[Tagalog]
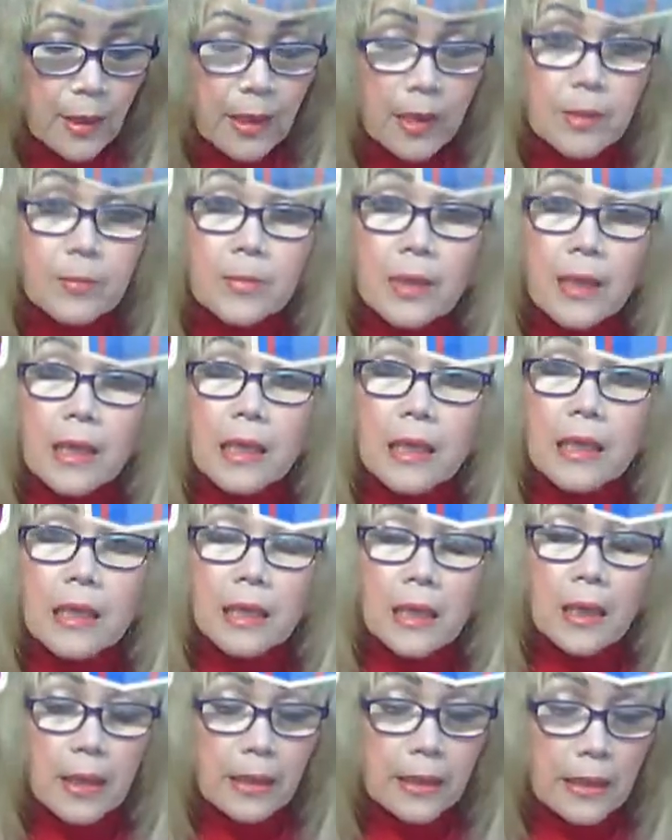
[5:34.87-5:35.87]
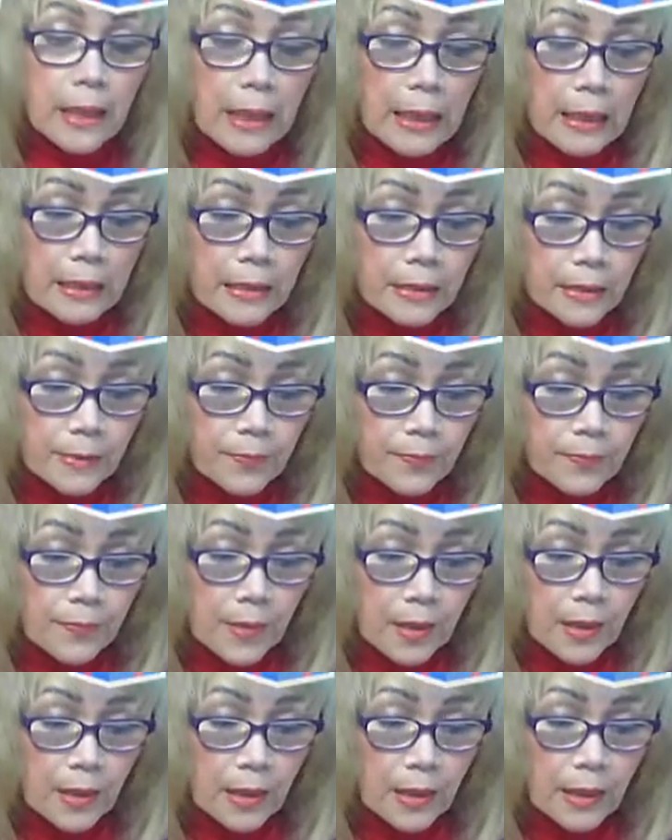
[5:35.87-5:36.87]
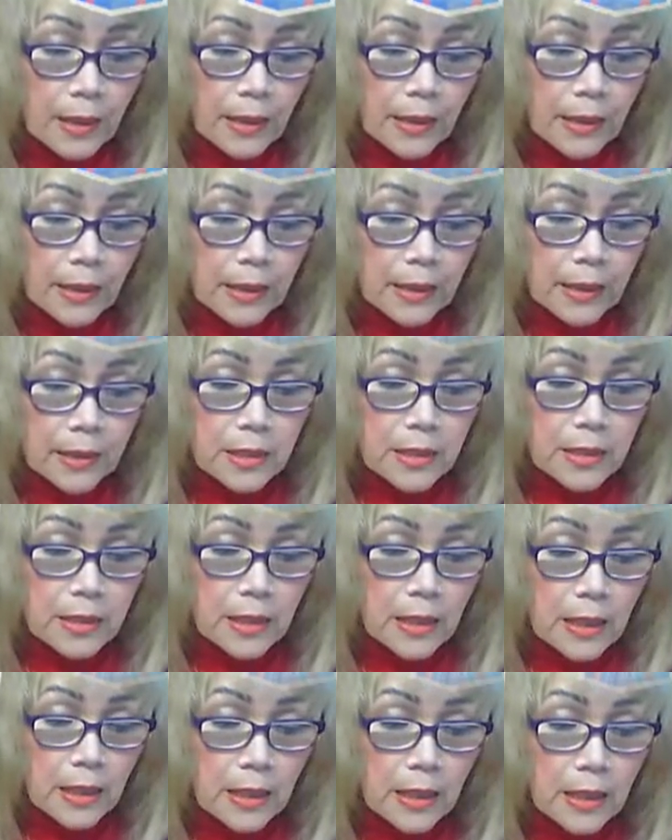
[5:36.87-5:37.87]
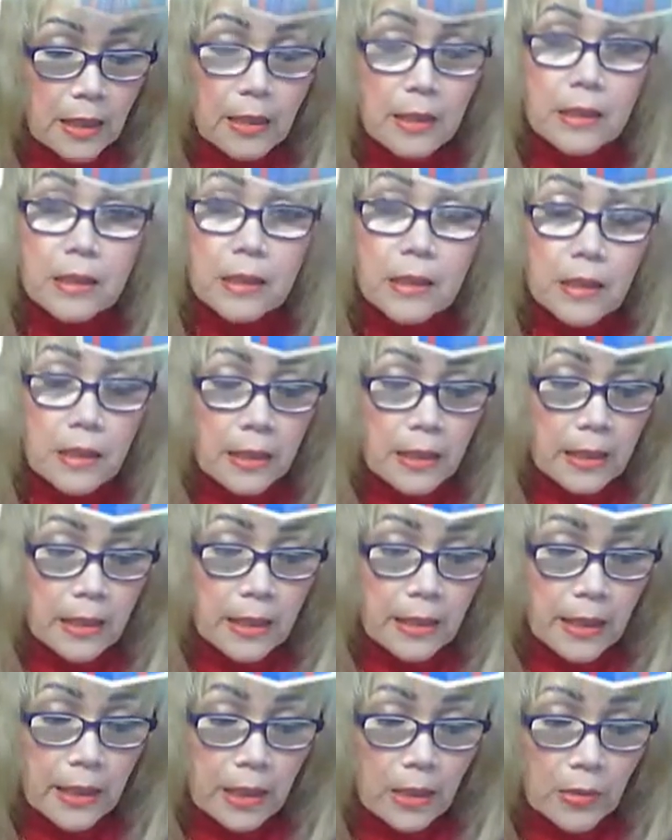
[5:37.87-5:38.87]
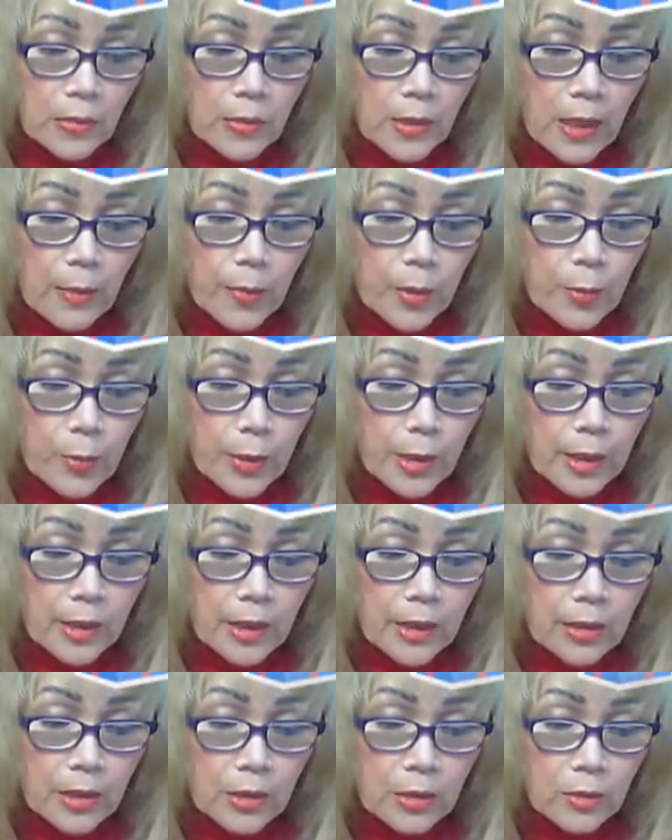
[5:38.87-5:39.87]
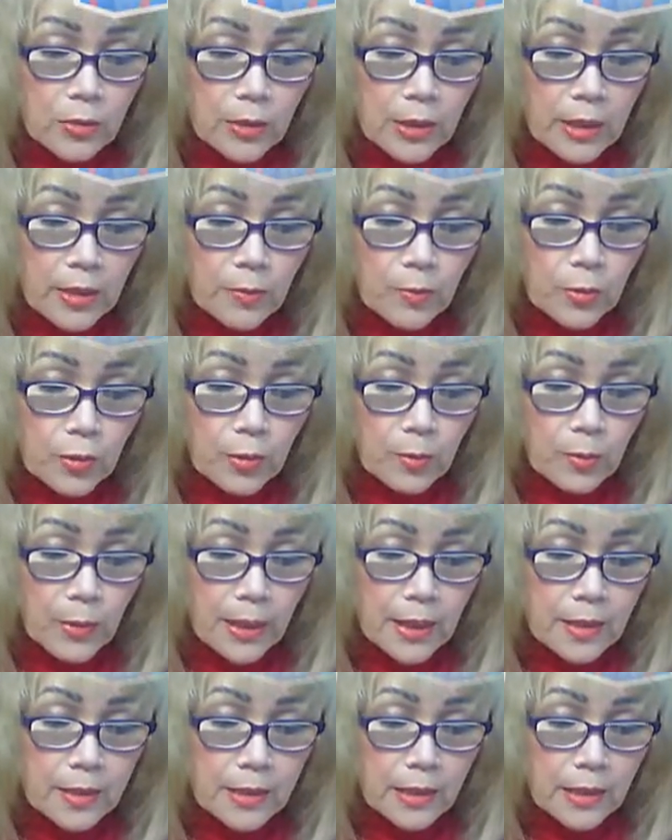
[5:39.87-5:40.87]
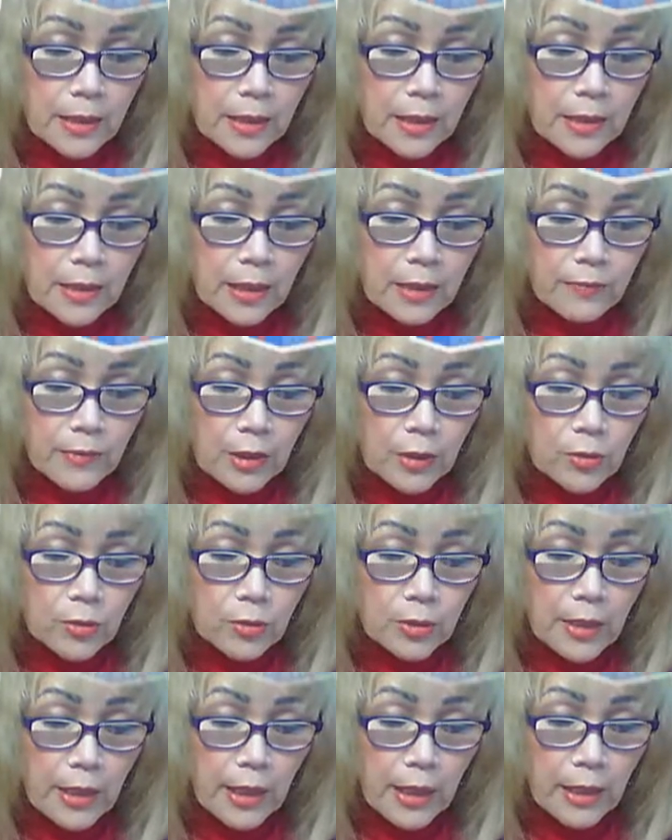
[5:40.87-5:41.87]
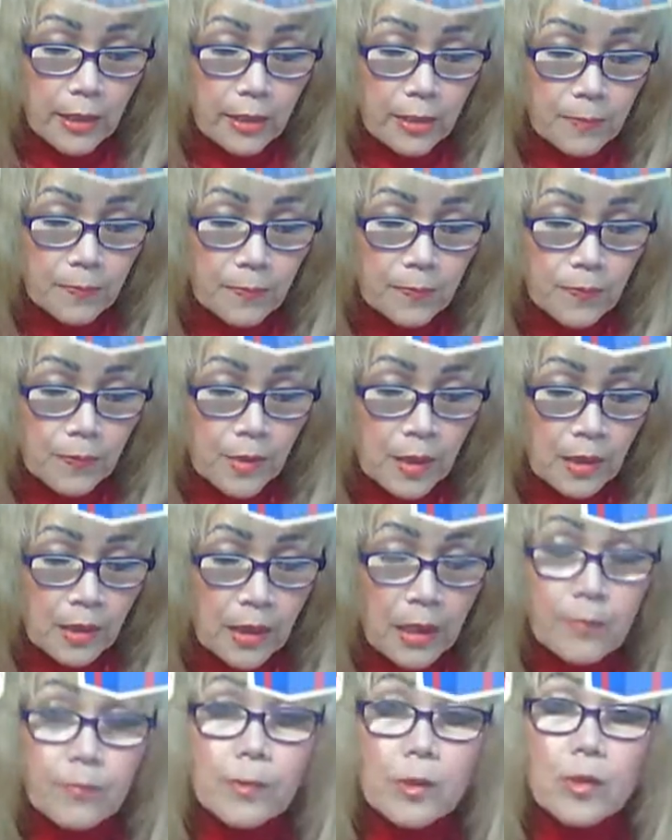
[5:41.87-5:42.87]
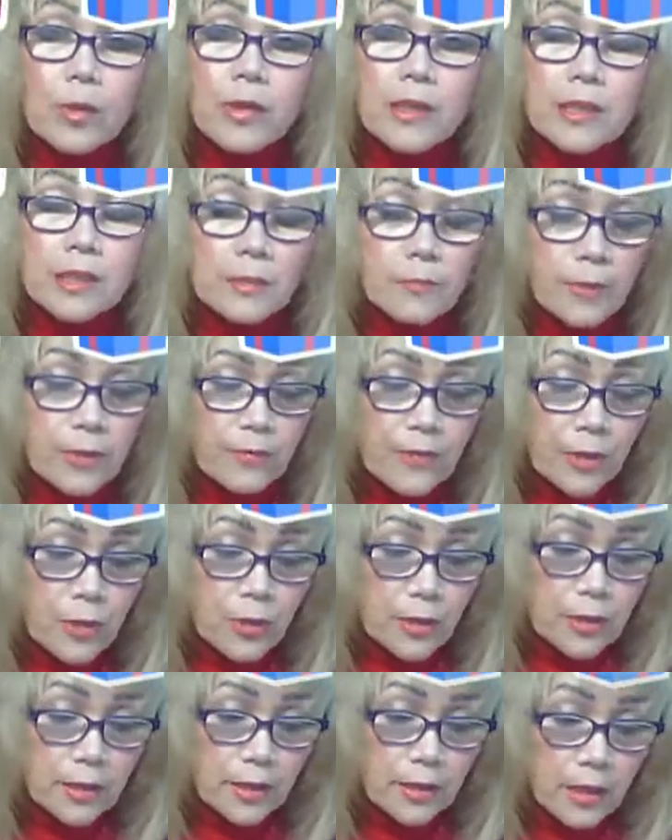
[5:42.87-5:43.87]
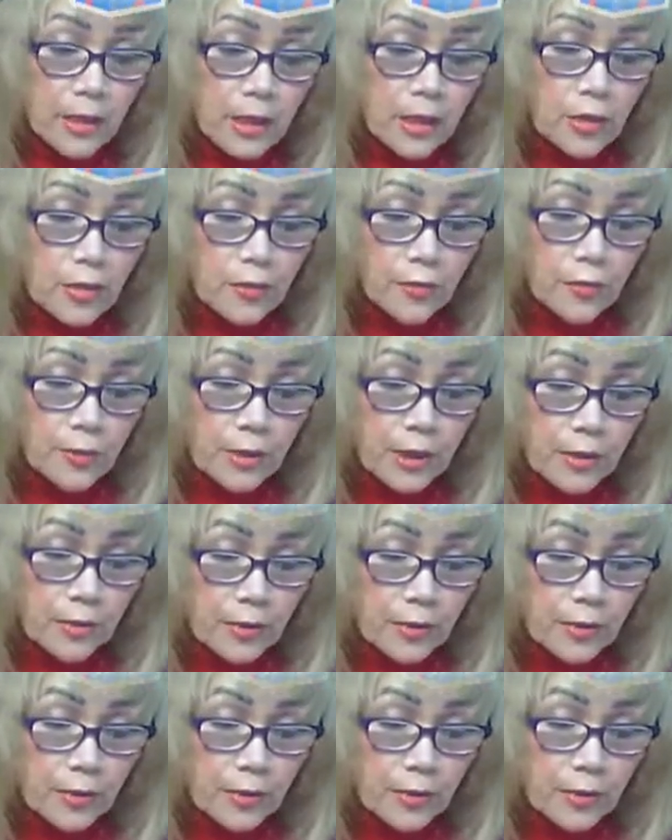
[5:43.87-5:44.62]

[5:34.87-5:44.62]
Palma Lanan, uh, kay Crystal uh, Herrero, happy birthday Tito Rick, more blessing and have a good health. Kay Florence Bifinosa, thank you for the